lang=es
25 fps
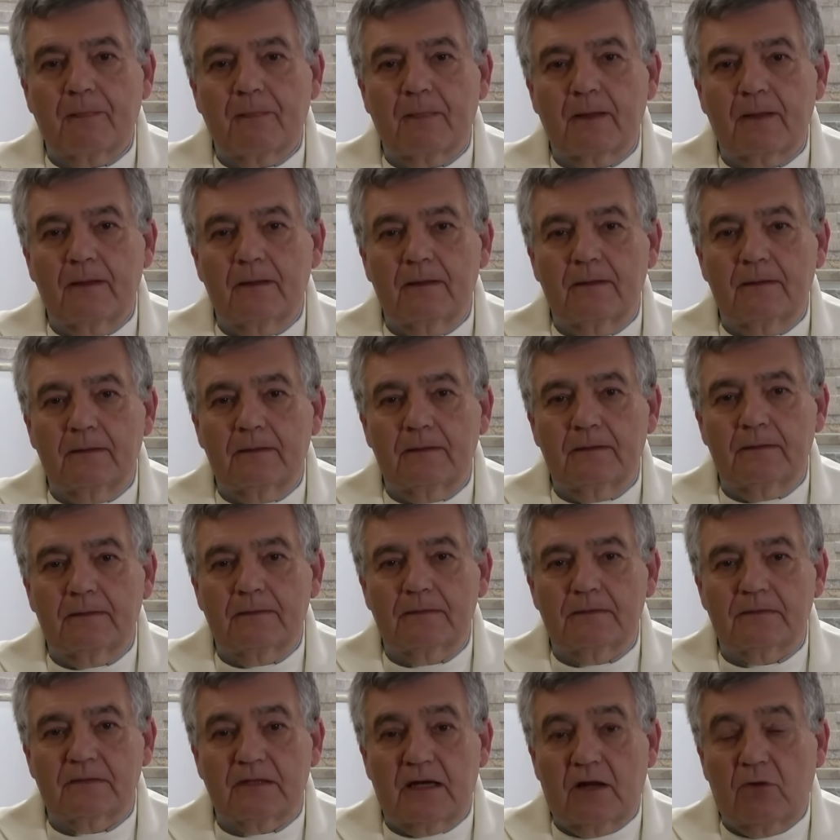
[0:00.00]
eh,
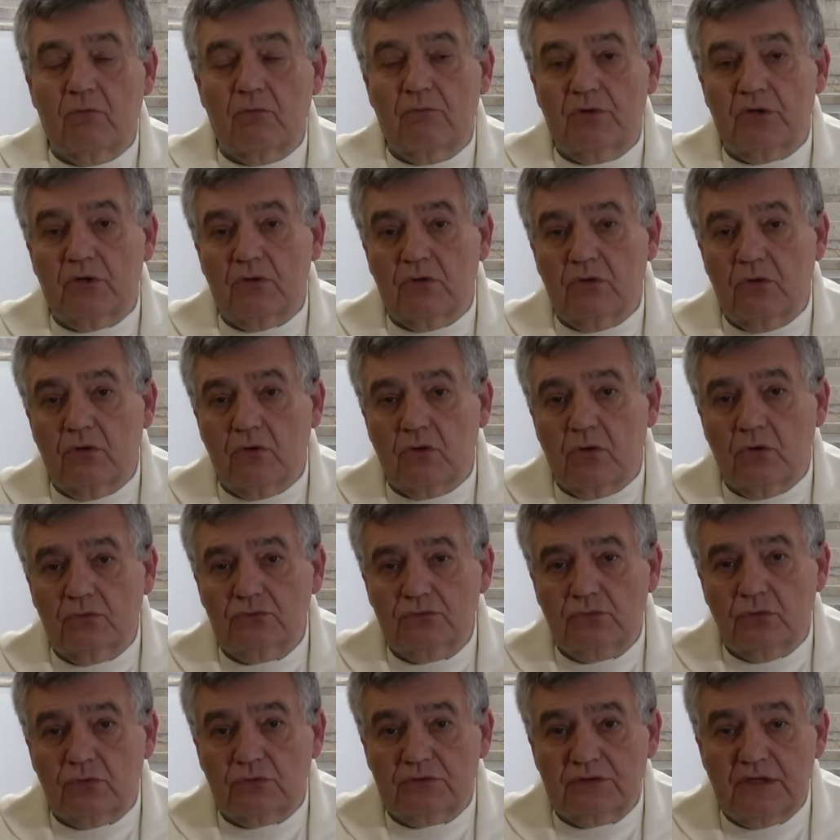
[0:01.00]
será un biólogo
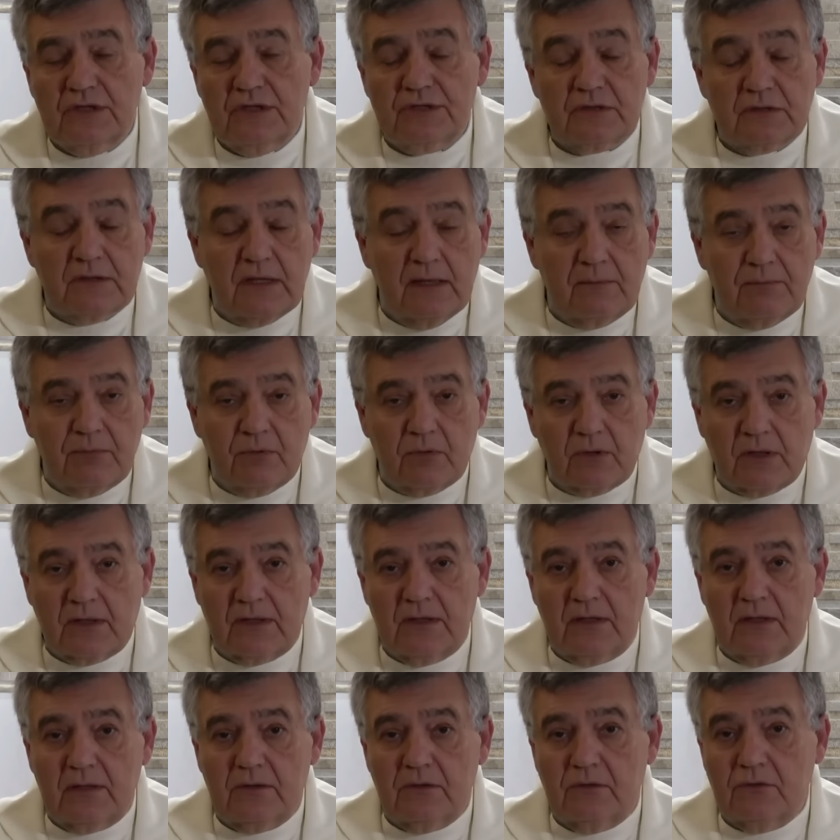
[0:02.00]
conductista,
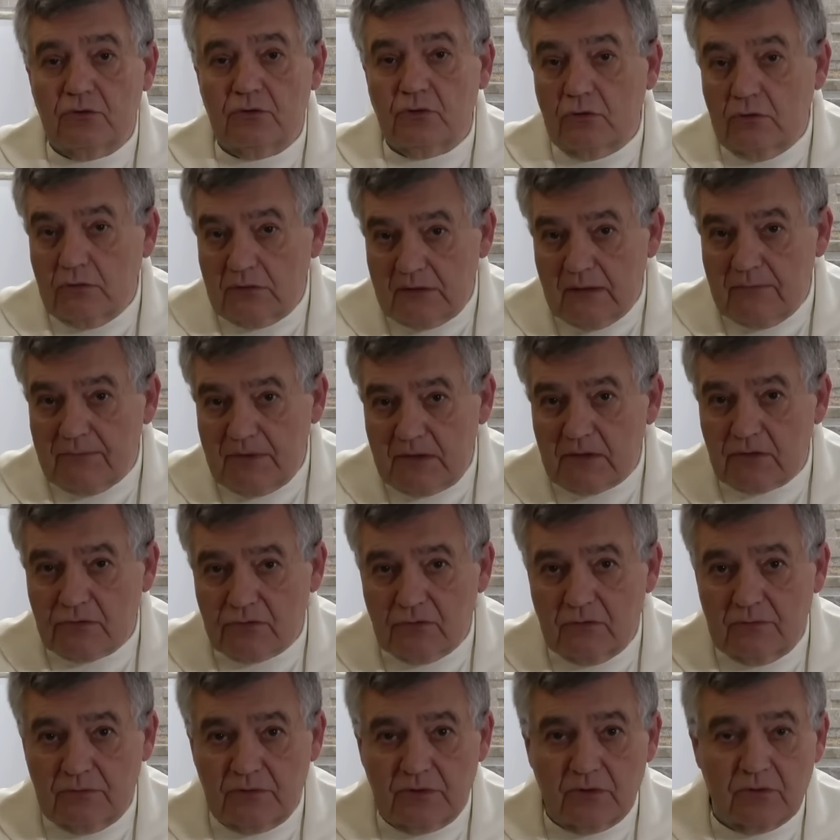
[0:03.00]
porque yo también
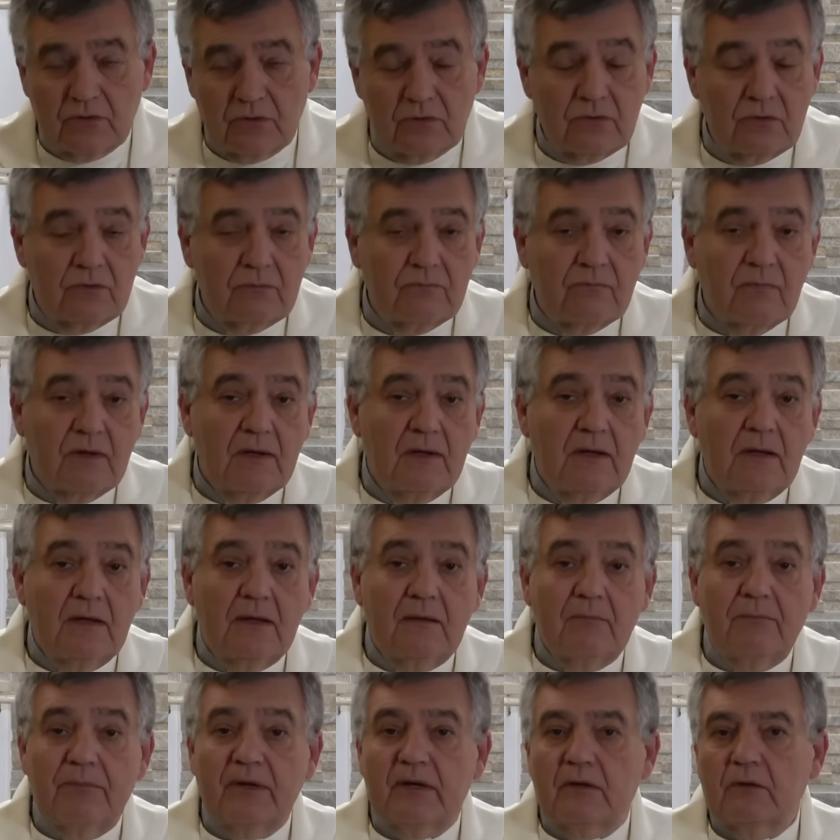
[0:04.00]
soy biólogo,
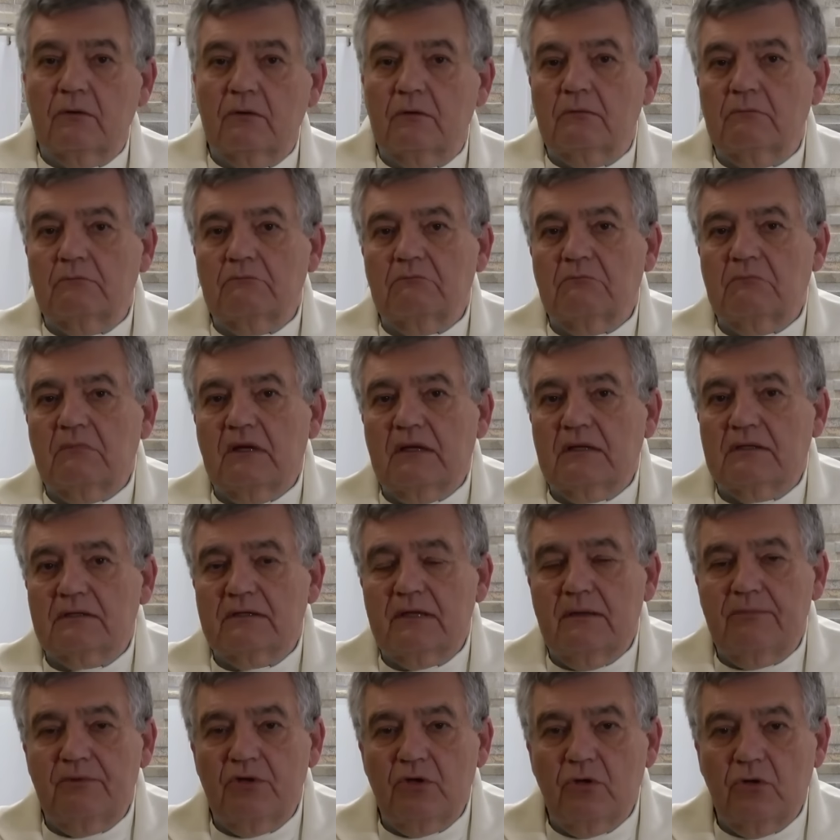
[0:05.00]
pero
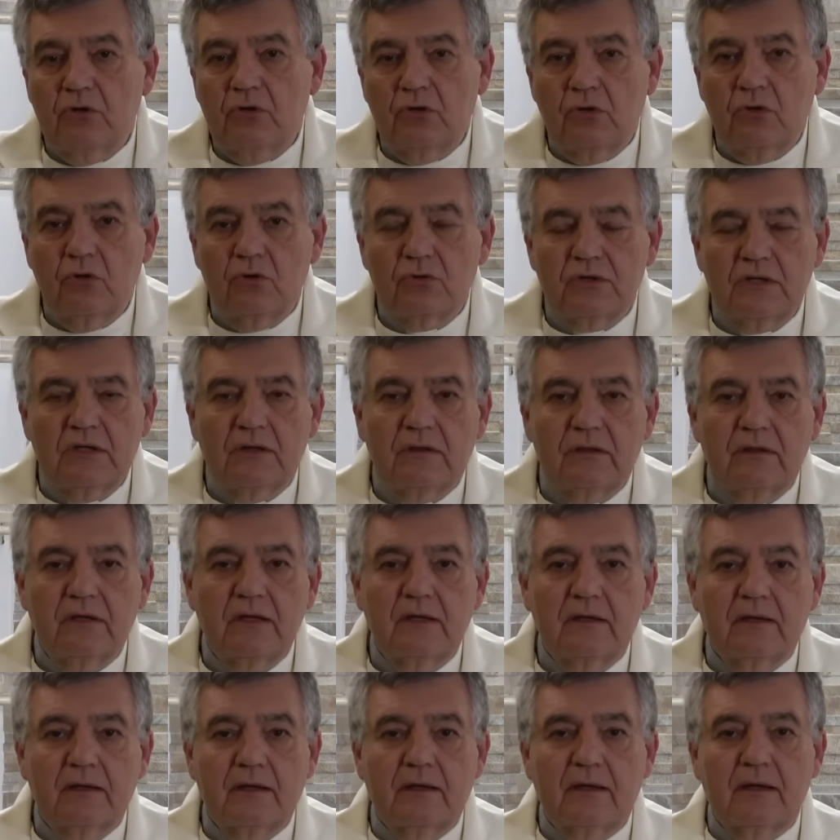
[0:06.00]
este biólogo
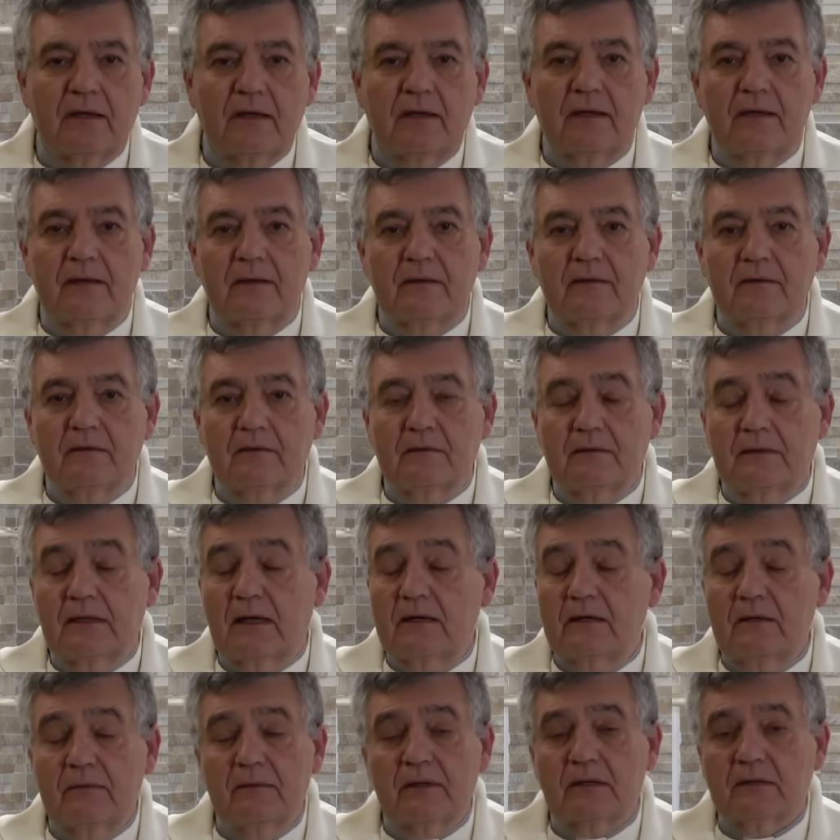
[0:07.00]
dice que la
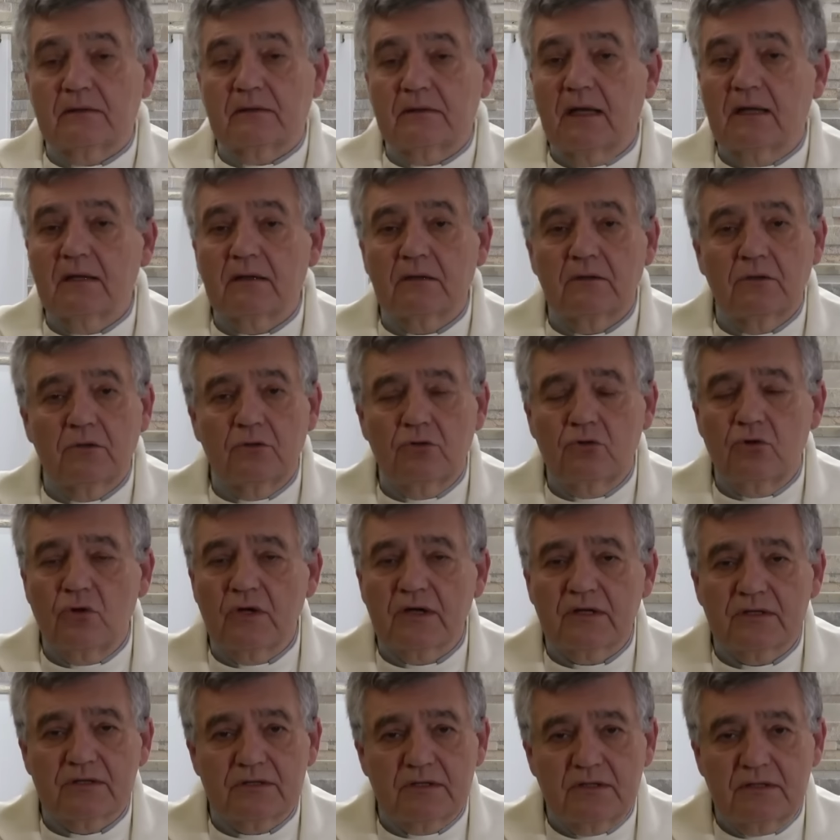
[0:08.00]
libertad no
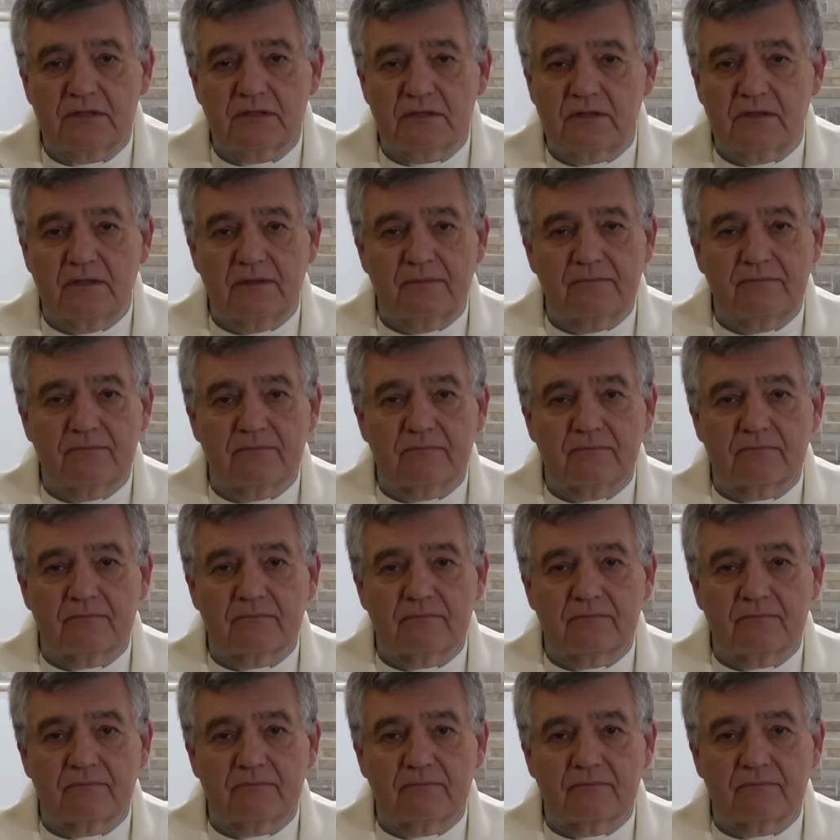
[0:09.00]
existe,